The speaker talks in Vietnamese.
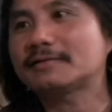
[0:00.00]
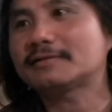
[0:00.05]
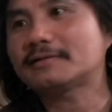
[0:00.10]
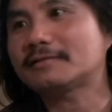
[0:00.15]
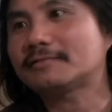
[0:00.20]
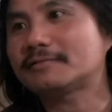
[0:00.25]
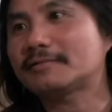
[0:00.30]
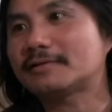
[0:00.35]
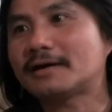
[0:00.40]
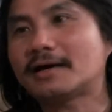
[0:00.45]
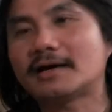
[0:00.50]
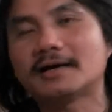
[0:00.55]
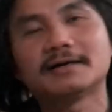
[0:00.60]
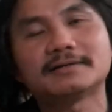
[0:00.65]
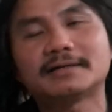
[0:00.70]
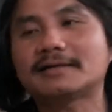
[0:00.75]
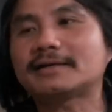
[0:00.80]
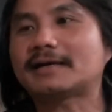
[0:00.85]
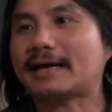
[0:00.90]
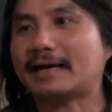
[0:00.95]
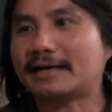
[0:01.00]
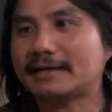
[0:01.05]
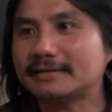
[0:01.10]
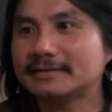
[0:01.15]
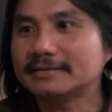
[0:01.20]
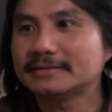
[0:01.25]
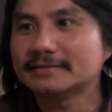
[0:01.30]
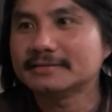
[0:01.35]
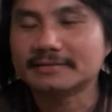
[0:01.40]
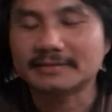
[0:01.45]
nó, nó hơn tất cả,
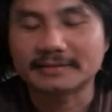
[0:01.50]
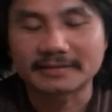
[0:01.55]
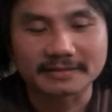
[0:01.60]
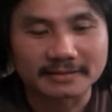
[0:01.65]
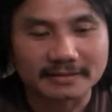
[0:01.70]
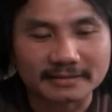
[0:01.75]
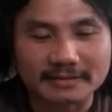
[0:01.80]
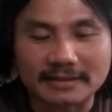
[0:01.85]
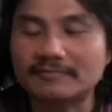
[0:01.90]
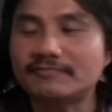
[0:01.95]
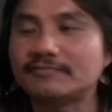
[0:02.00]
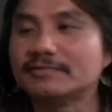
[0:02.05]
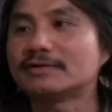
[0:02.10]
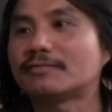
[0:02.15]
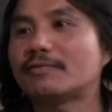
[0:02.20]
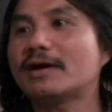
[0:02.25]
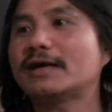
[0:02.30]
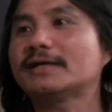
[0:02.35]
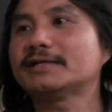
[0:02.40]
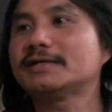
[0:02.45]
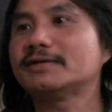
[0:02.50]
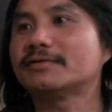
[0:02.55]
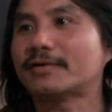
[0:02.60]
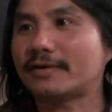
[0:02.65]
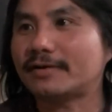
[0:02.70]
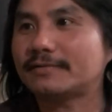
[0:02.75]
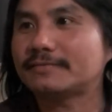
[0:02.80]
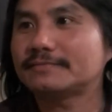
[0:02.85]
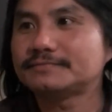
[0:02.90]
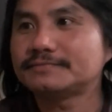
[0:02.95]
thì ta phải vượt qua những điều
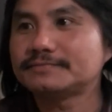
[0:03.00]
đó.